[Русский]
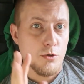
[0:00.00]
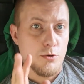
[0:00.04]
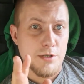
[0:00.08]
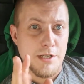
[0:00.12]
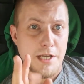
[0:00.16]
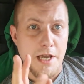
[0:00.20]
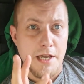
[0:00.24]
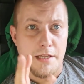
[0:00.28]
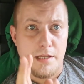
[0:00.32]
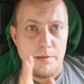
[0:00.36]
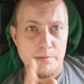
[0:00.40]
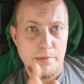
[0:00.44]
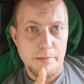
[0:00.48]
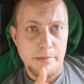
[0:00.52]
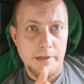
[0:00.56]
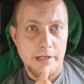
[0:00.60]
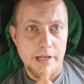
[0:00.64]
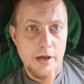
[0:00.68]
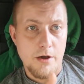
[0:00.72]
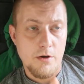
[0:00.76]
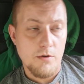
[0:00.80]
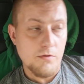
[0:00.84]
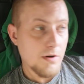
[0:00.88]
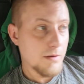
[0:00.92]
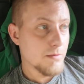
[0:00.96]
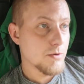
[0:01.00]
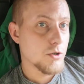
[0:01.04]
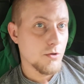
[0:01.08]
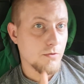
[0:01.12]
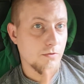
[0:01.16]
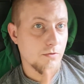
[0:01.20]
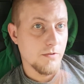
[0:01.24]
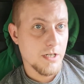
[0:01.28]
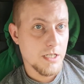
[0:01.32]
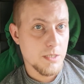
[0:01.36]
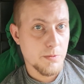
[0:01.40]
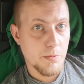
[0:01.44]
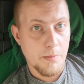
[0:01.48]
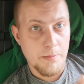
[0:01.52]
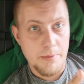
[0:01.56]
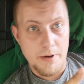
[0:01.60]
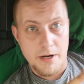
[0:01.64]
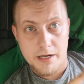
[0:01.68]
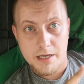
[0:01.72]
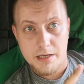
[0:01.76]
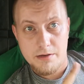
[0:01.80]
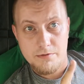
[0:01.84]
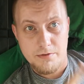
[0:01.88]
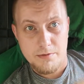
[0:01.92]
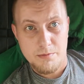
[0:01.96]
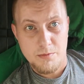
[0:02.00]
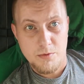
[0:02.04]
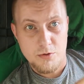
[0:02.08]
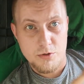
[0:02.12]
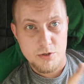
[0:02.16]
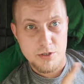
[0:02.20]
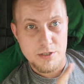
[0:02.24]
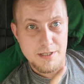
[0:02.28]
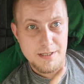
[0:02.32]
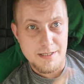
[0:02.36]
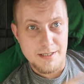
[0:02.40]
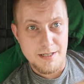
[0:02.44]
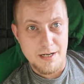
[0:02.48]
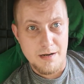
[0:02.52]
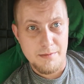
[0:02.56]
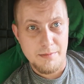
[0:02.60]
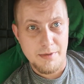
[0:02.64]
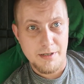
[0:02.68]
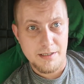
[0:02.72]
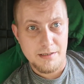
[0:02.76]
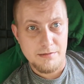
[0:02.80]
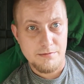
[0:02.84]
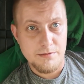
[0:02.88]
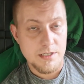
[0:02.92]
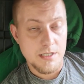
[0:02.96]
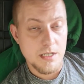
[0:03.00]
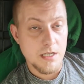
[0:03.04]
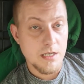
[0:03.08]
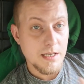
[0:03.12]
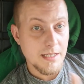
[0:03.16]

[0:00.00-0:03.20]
Друзья, я напоминаю вам, что в экспо-парке вы можете зарабатывать